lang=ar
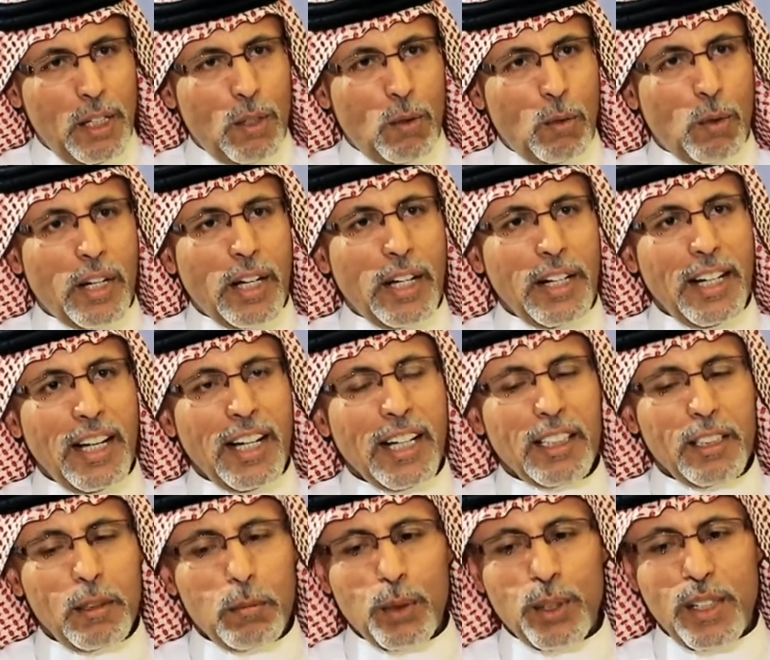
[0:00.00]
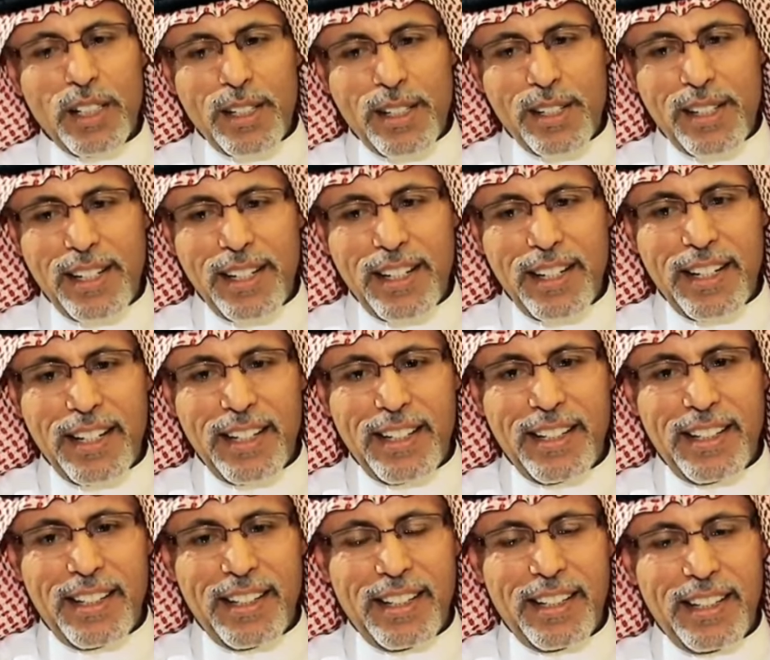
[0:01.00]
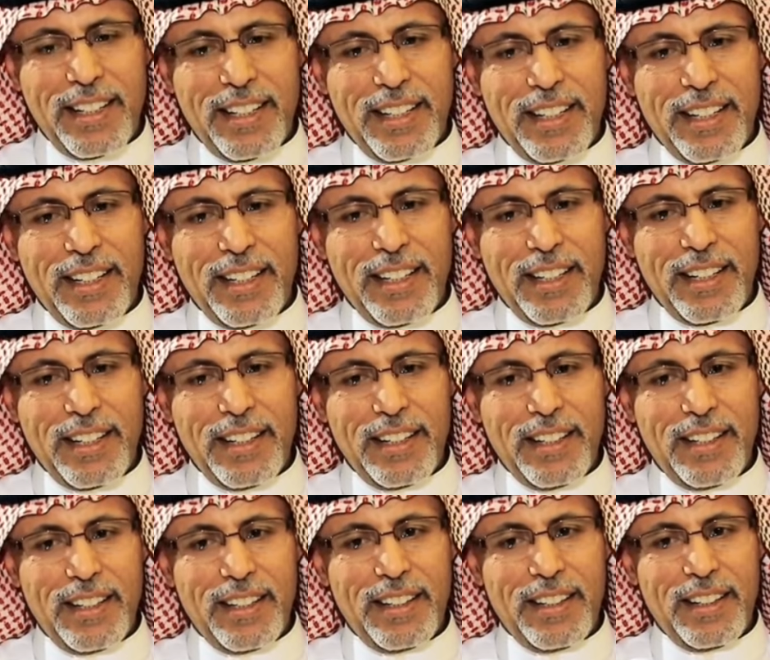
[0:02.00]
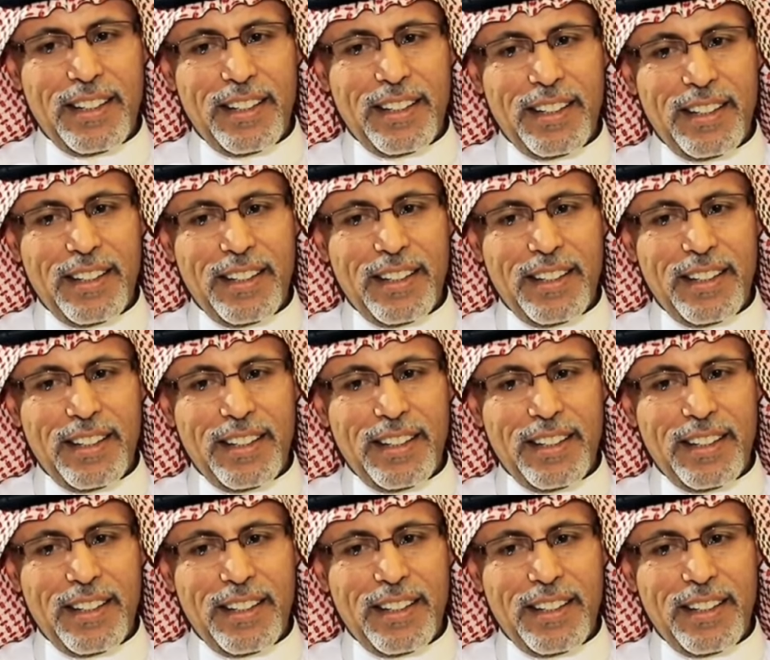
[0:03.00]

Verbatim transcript: وكان احد المدرسين آه، يعني آه،